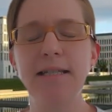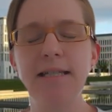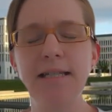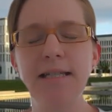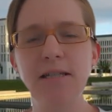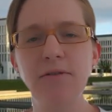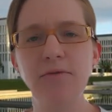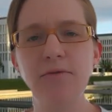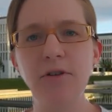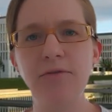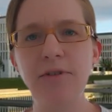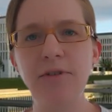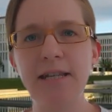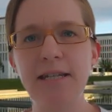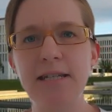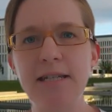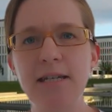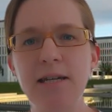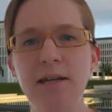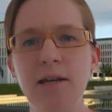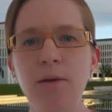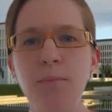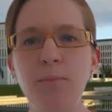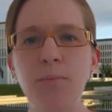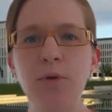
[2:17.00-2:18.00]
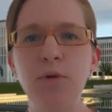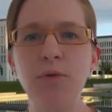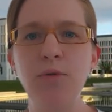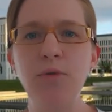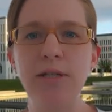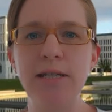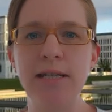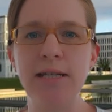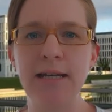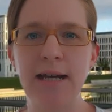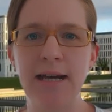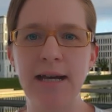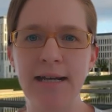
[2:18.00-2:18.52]
Diese Verwender
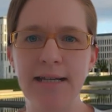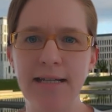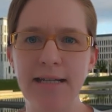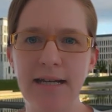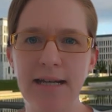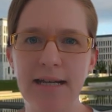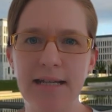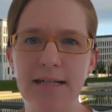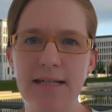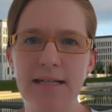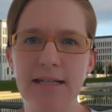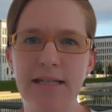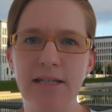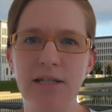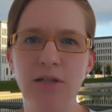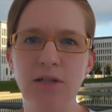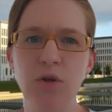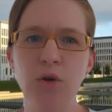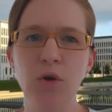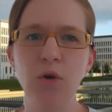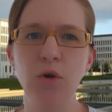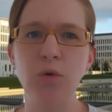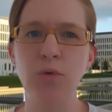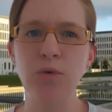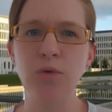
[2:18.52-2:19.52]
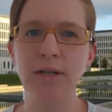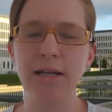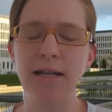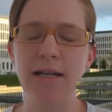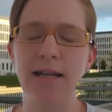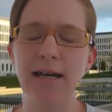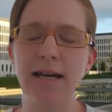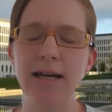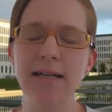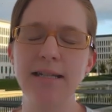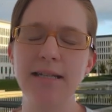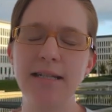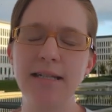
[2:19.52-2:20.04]
benötigen einheitliche und
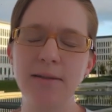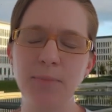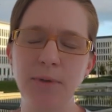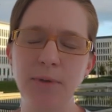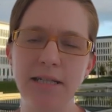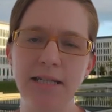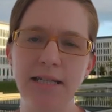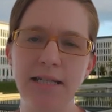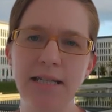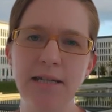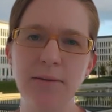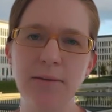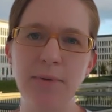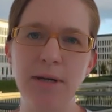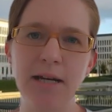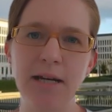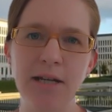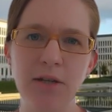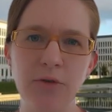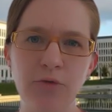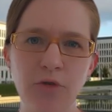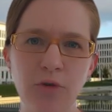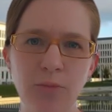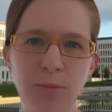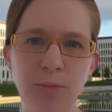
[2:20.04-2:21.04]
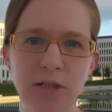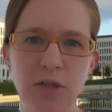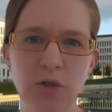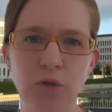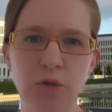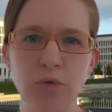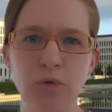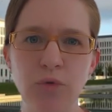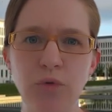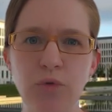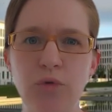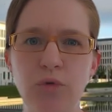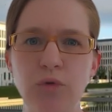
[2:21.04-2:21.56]
klar interpretierbare
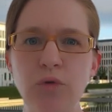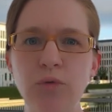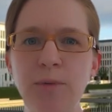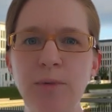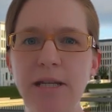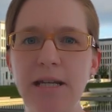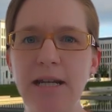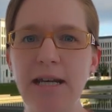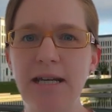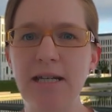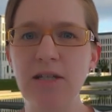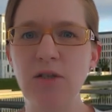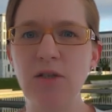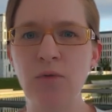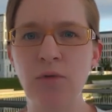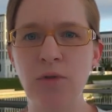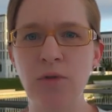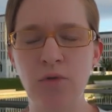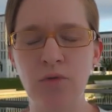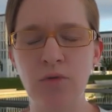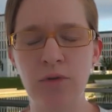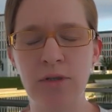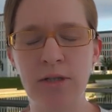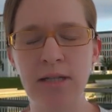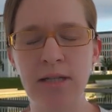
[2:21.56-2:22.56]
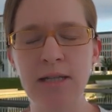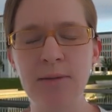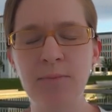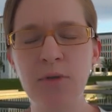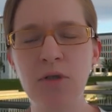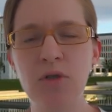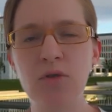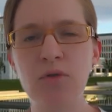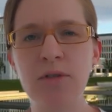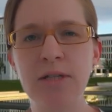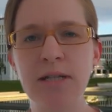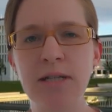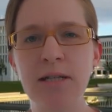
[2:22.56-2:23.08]
Informationen, um die Leistung des
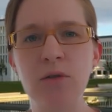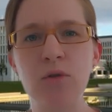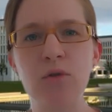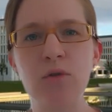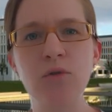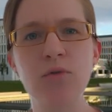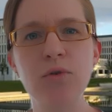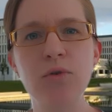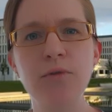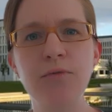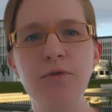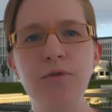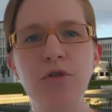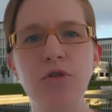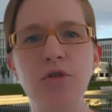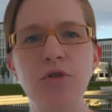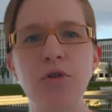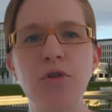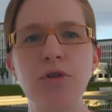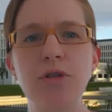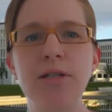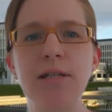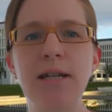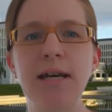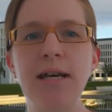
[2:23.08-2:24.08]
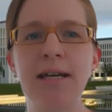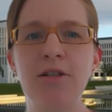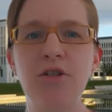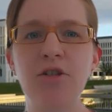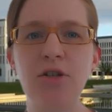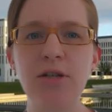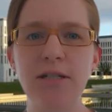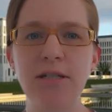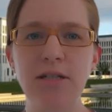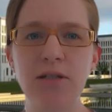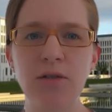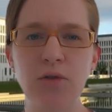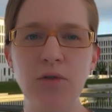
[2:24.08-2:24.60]
Unternehmens und seine Zukunftschancen
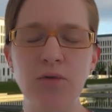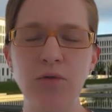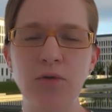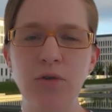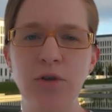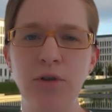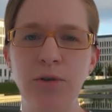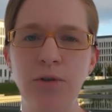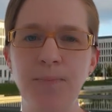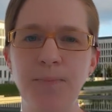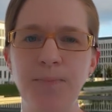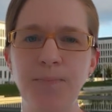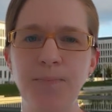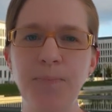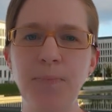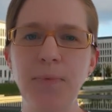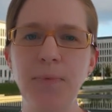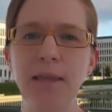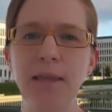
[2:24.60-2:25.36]
einschätzen zu können.